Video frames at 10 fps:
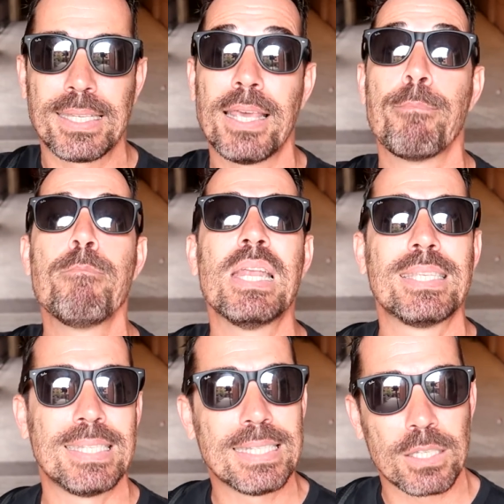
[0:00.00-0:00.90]
c'est
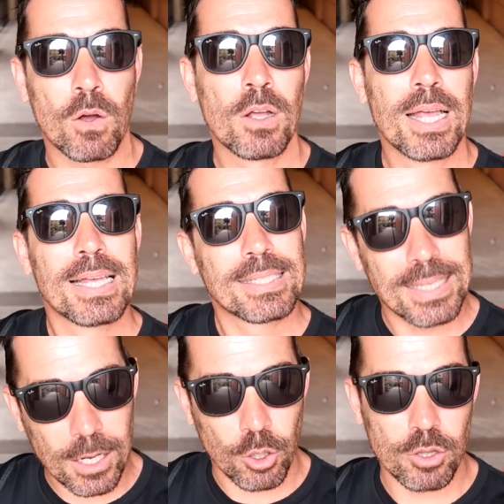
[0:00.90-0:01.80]

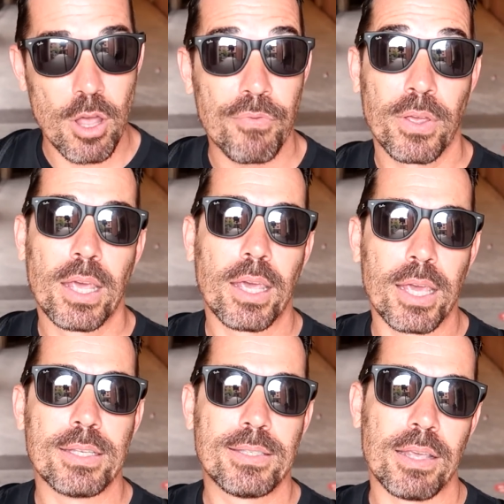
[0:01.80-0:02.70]
1659
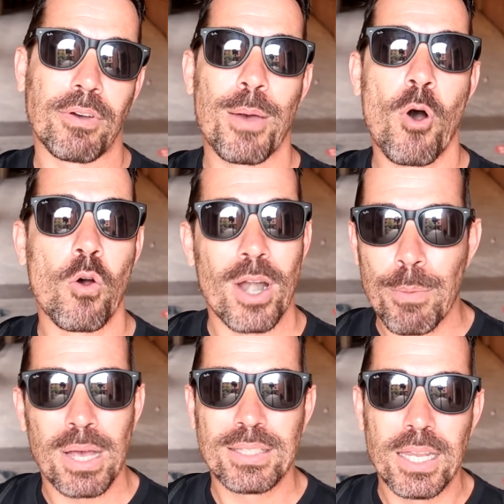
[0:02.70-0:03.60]
et c'est vraiment
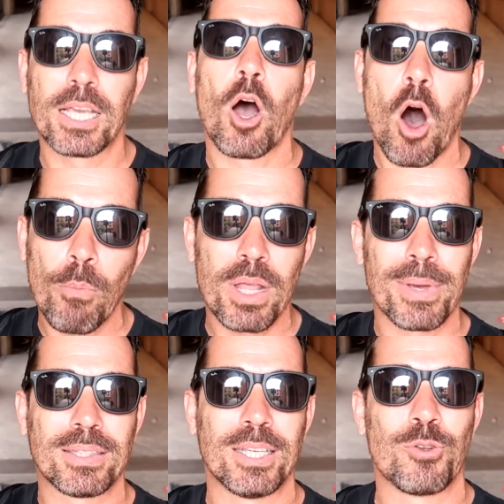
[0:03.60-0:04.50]
la basilique
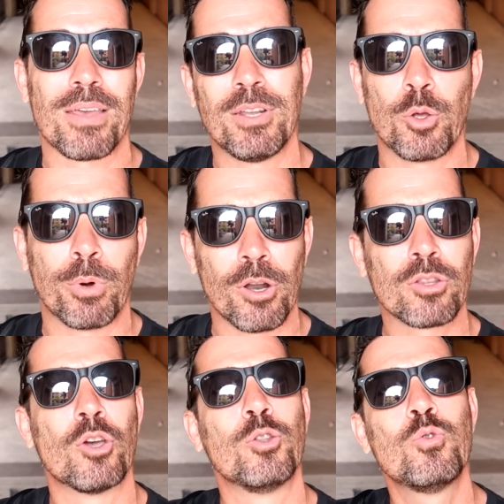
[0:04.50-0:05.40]
emblématique de la ville de
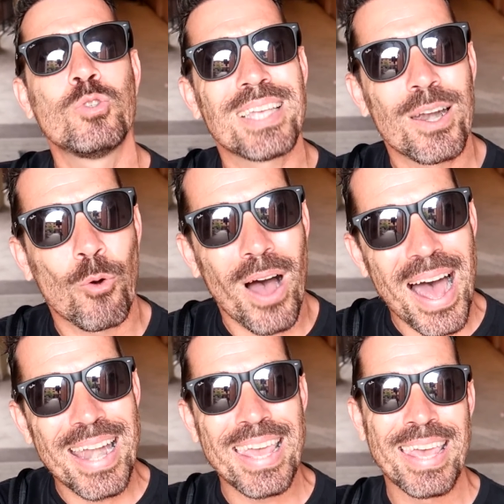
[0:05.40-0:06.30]
Bologne. Nous allons
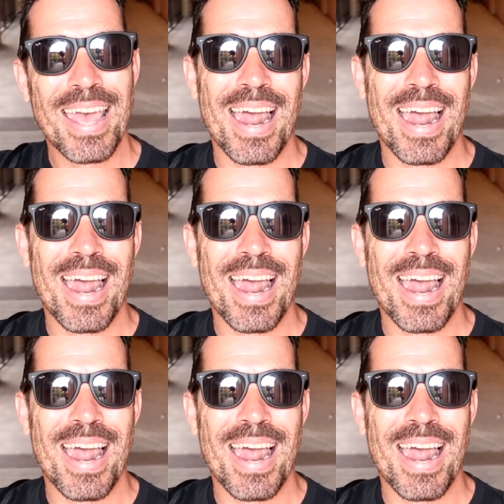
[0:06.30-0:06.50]
aller